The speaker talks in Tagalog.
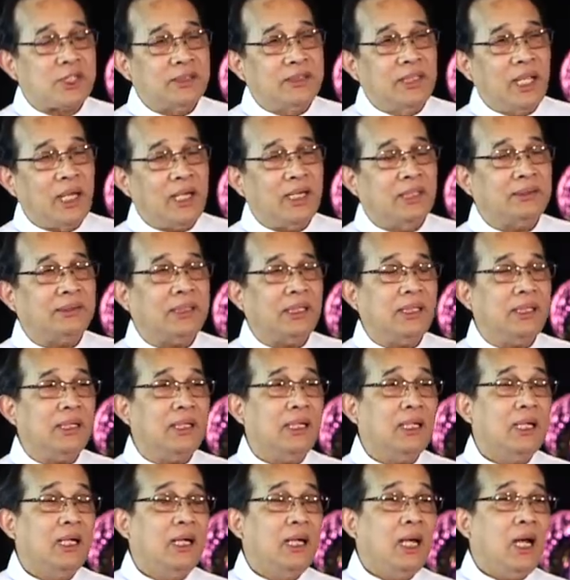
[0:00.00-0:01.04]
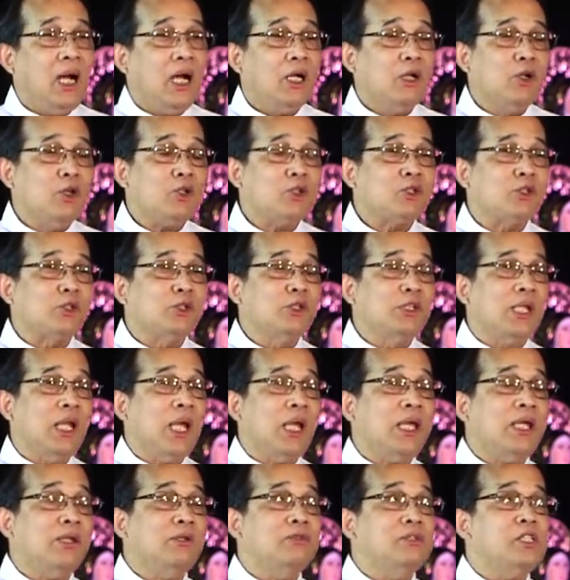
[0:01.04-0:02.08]
ang darating, gusto niya
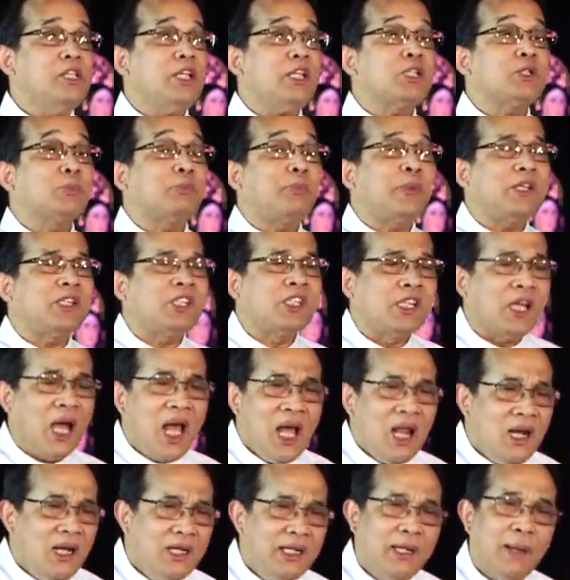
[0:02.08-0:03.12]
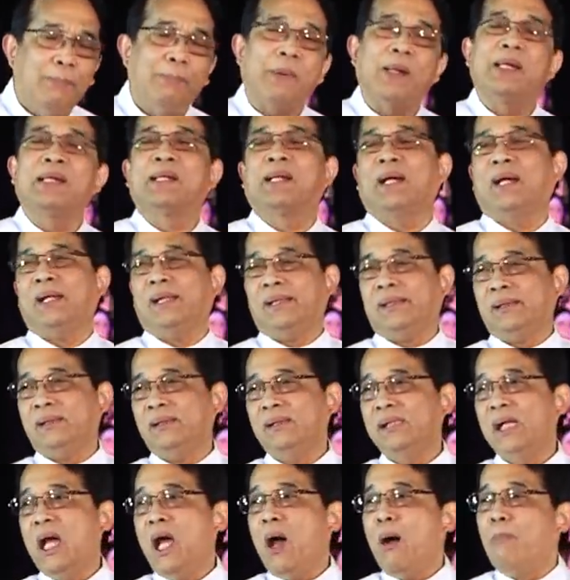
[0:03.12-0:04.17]
yung espesyal na pagkain.
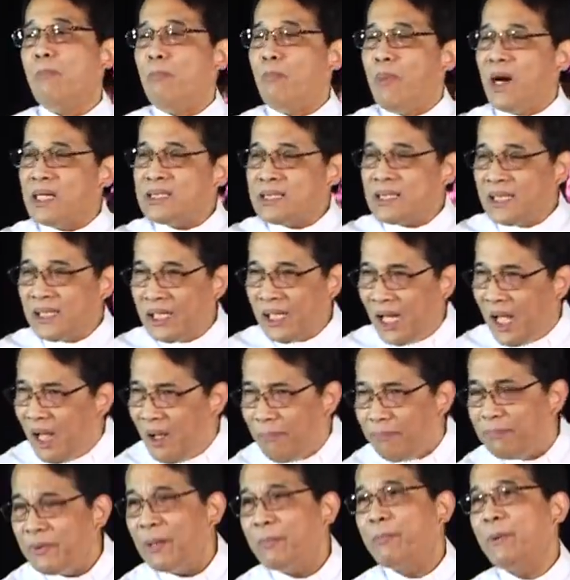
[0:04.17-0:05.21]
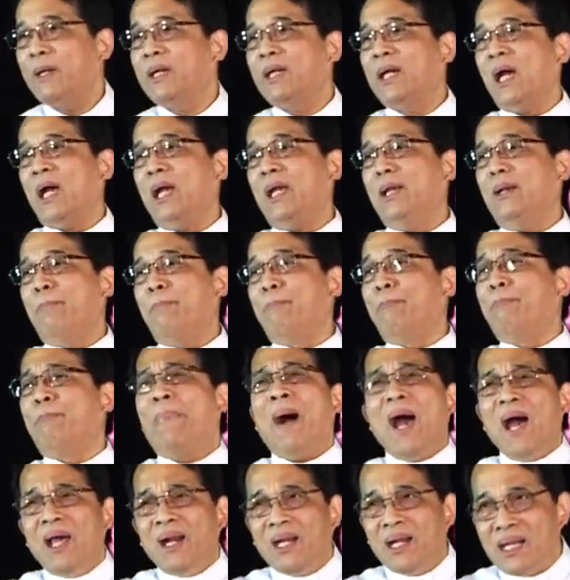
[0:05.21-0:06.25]
Masarap na pagkain
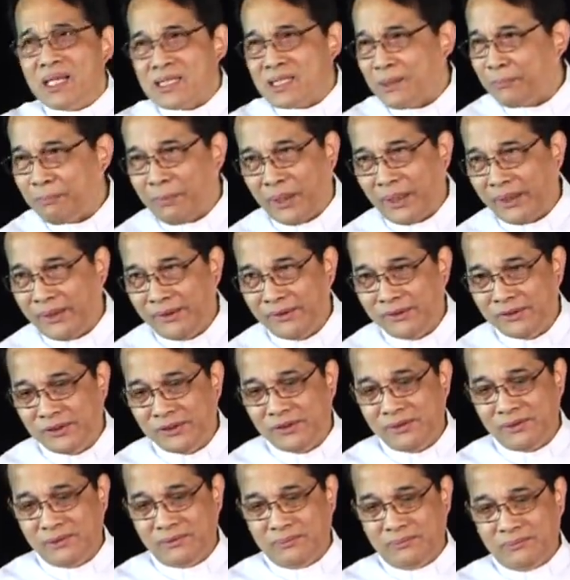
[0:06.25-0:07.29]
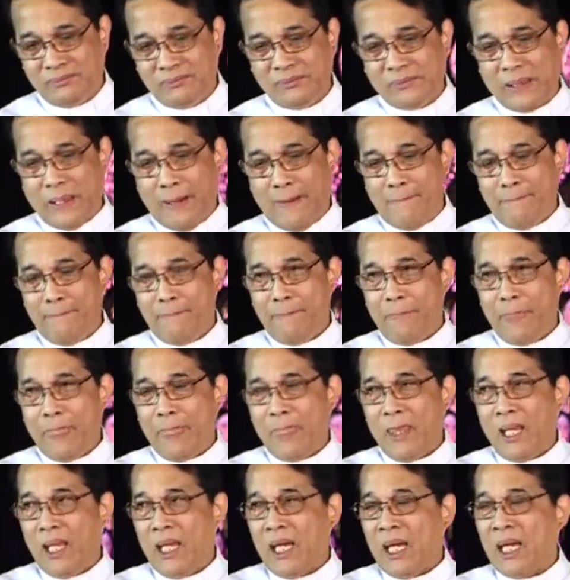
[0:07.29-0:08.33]
para sa Panginoon.
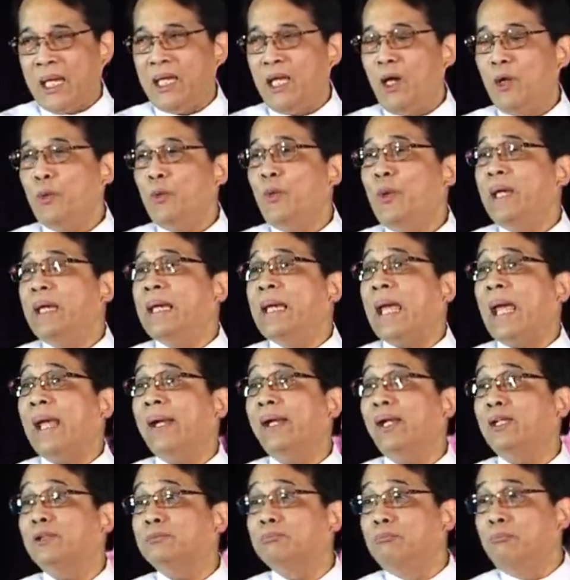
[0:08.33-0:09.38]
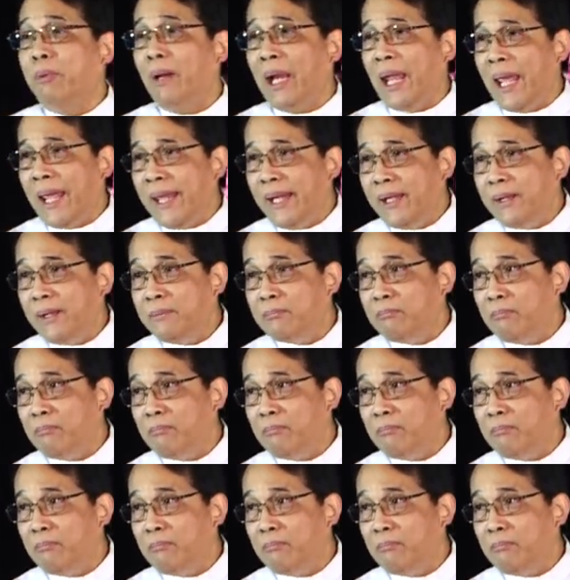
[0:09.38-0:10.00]
Kaya we cannot blame